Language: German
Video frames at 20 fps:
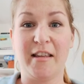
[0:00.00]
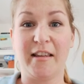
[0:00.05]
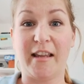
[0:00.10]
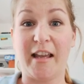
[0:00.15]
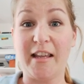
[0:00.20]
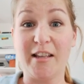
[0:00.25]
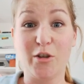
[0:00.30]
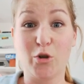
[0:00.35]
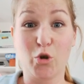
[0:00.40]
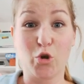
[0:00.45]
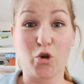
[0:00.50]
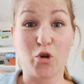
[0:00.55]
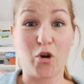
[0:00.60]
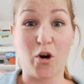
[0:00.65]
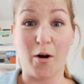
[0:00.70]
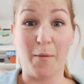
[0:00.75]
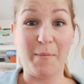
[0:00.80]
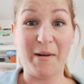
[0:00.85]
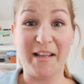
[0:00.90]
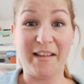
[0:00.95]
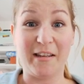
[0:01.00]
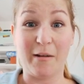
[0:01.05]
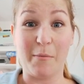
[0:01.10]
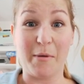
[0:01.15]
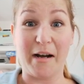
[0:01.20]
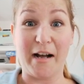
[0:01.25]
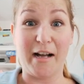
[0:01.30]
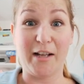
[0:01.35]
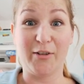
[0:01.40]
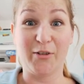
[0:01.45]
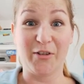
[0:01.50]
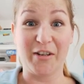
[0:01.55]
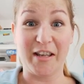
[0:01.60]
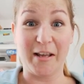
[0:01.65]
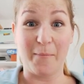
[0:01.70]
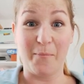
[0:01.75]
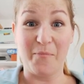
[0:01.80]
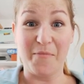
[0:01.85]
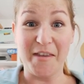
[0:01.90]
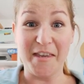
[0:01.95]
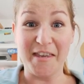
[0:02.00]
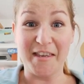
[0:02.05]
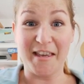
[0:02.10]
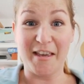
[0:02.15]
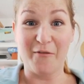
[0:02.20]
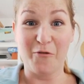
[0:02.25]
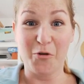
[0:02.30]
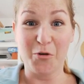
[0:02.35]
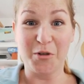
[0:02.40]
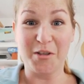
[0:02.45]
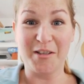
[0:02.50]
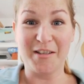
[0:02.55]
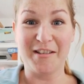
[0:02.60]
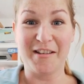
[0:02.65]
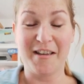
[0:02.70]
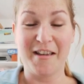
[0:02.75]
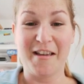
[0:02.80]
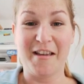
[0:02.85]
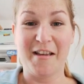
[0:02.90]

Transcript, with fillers: drehst du schon komplett am Rad und ich habe nicht gewusst,